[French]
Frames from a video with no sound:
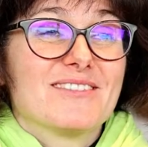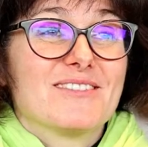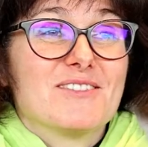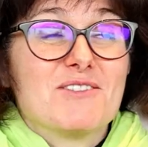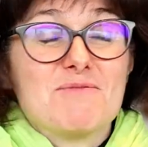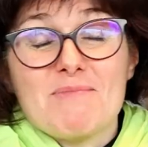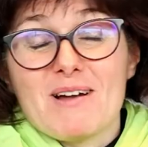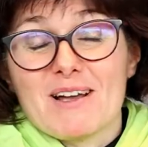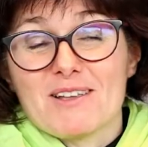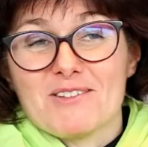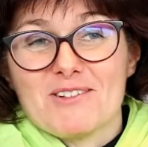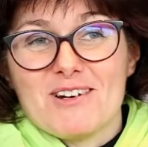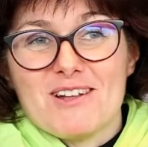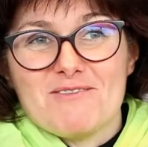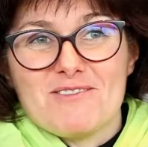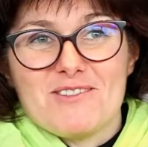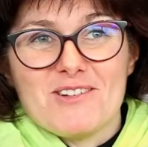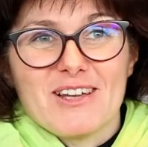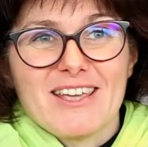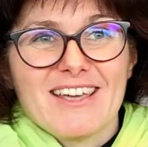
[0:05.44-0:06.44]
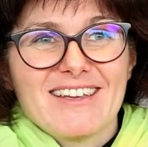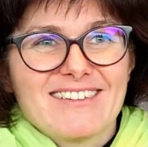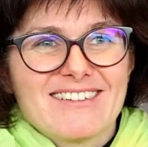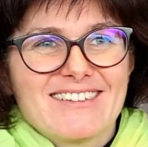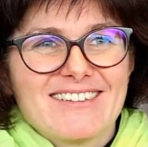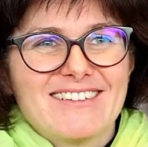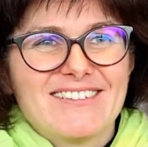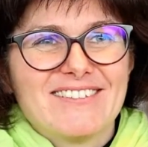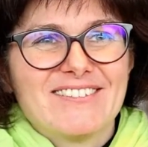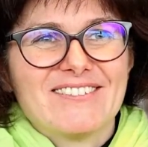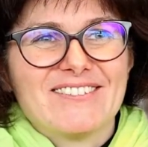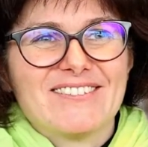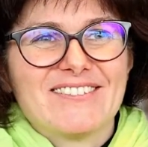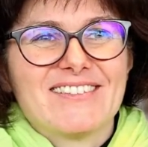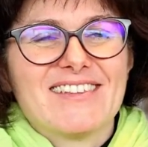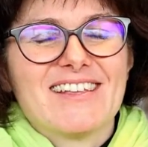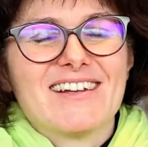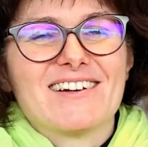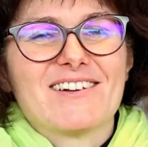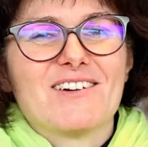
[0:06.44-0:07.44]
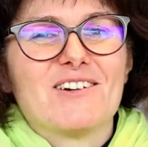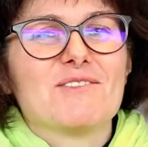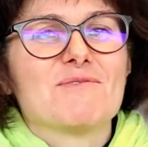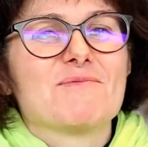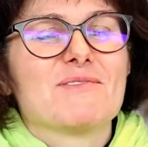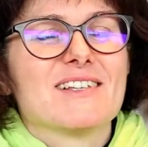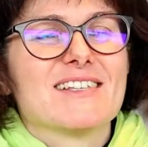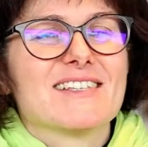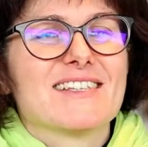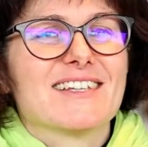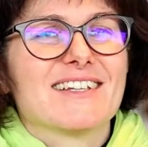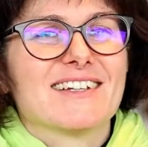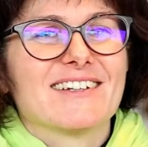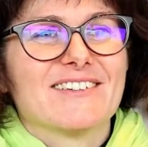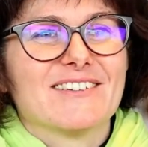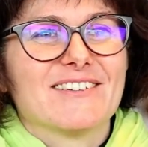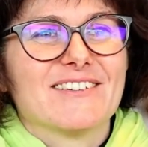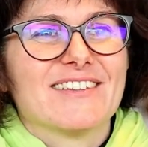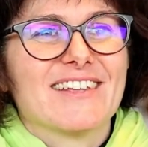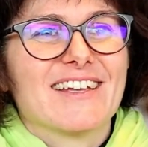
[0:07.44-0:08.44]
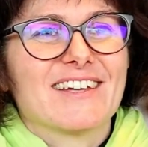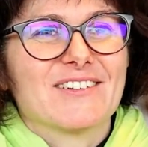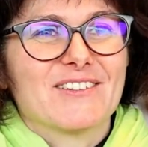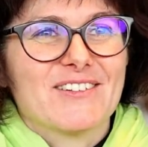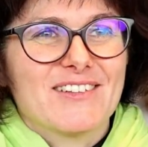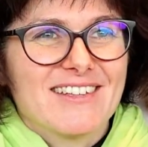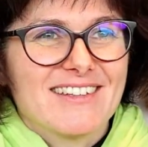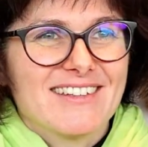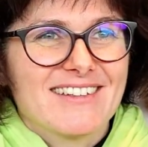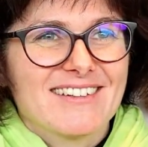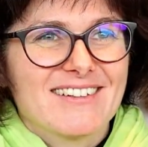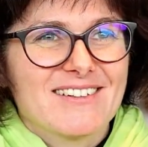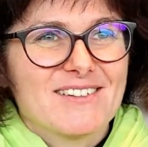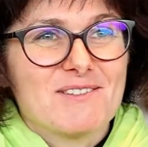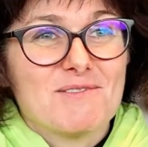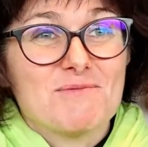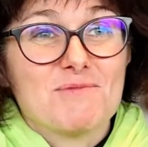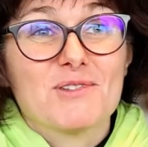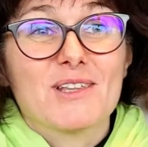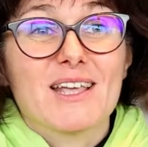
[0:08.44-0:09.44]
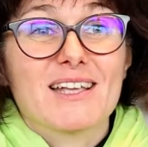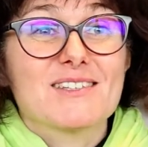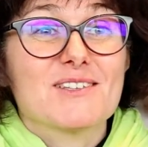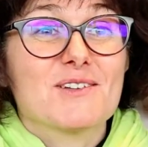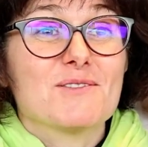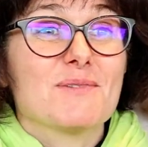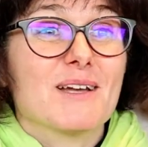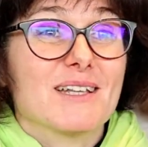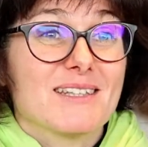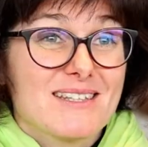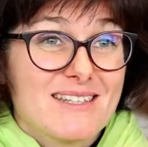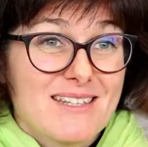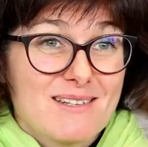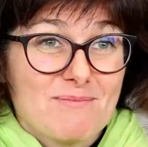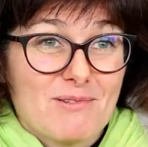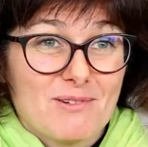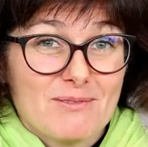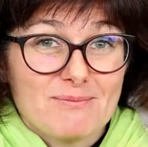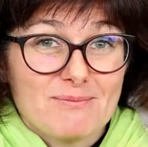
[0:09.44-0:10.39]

au parc de la Fleurier, on a le grand plaisir euh, d'accueillir euh, plus de 400 participants